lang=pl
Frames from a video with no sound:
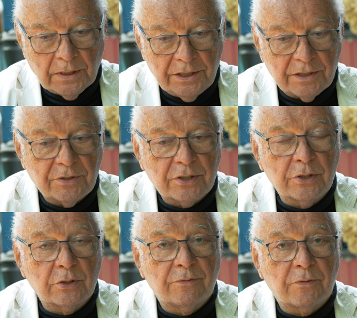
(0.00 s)
i że wszystko
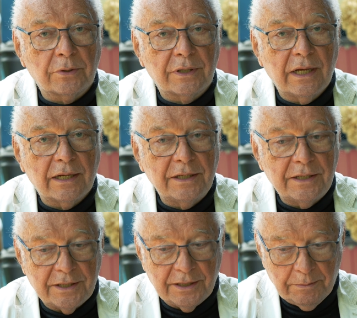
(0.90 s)
jest odwrotnie, a
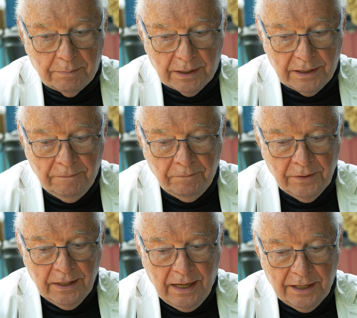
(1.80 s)
nic się nie pali.
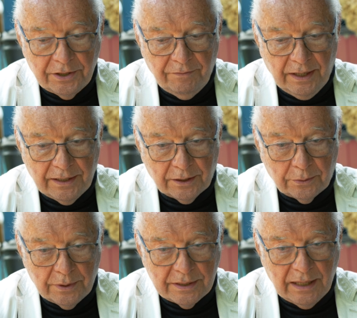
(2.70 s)
Andrzej Wajda,
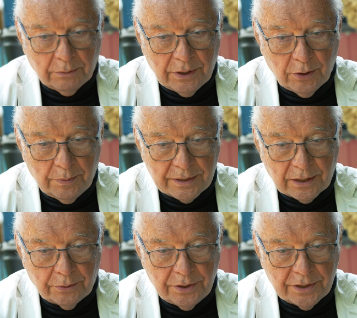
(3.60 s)
który znał te oba
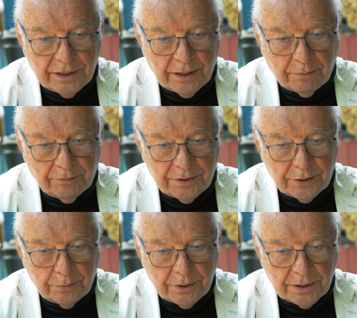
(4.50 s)
zakończenia,
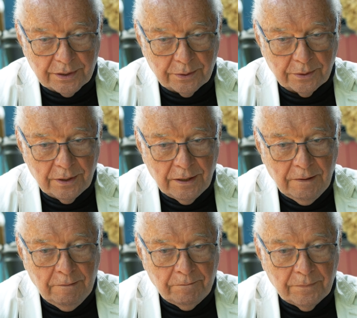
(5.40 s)
powiedział mi, że to
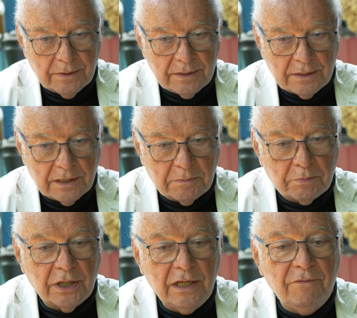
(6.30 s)
że
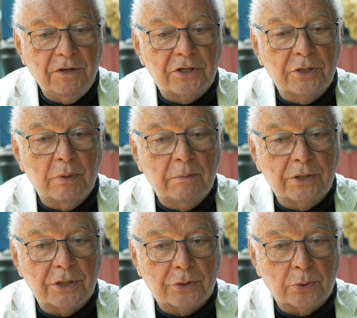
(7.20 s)
sprzeniewierzyłem
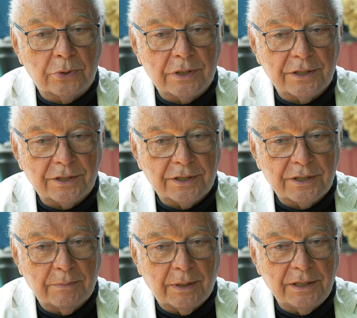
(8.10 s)
się sztuce, że
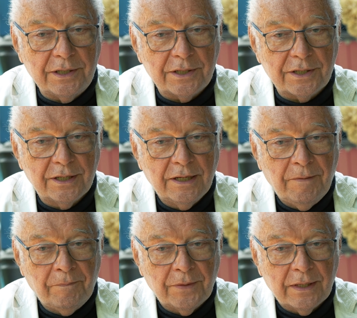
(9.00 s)
trzeba iść
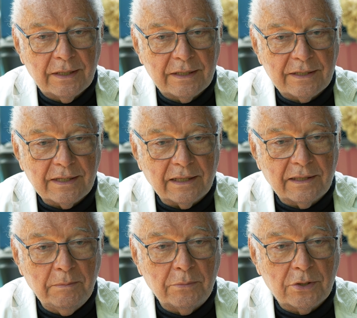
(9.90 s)
za
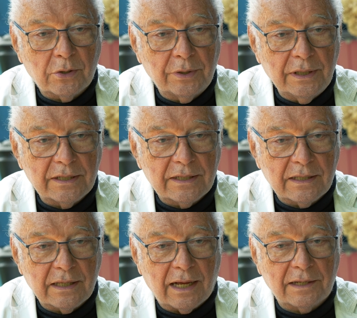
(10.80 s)
tym, co
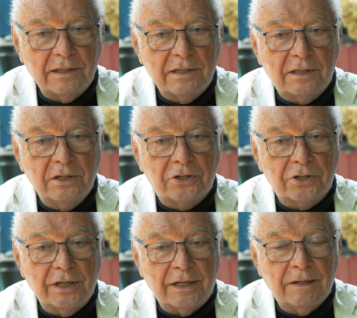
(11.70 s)
jest
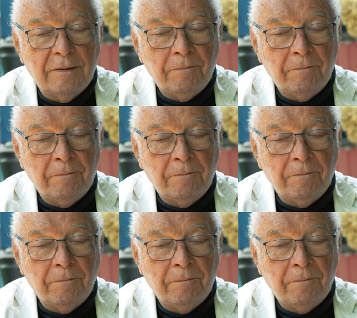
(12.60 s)
artystycznie